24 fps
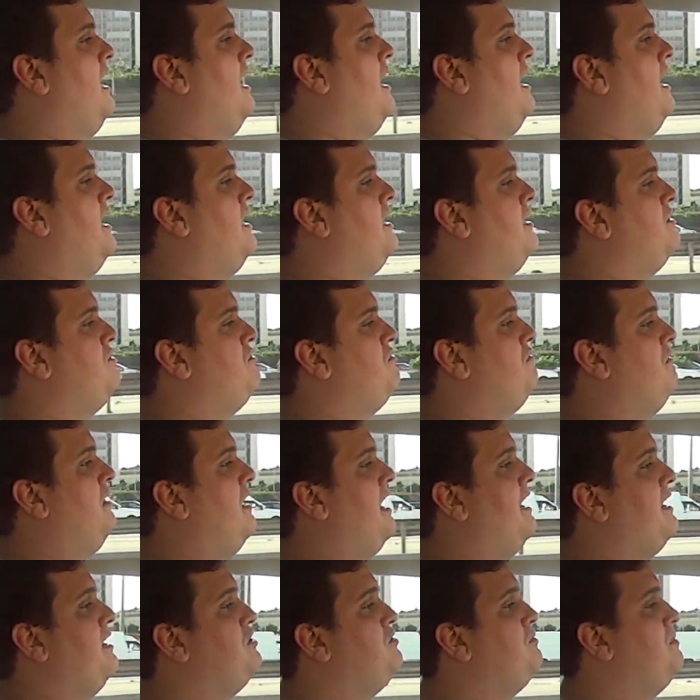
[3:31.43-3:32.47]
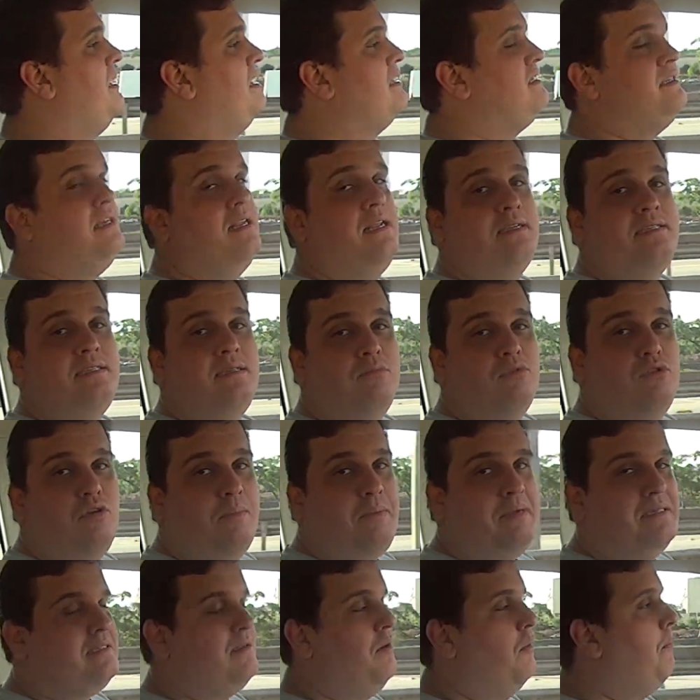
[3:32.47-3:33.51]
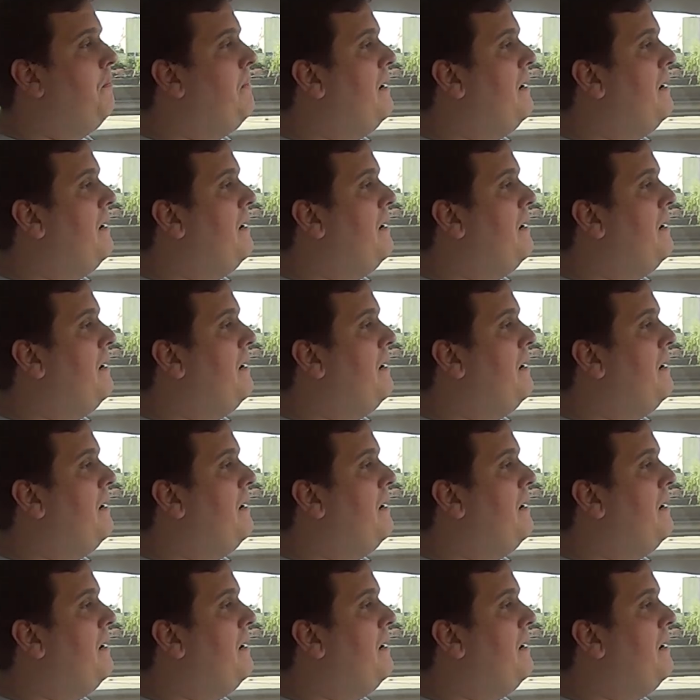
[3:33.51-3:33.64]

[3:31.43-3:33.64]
Era de um cara de Brasília que se mudou para São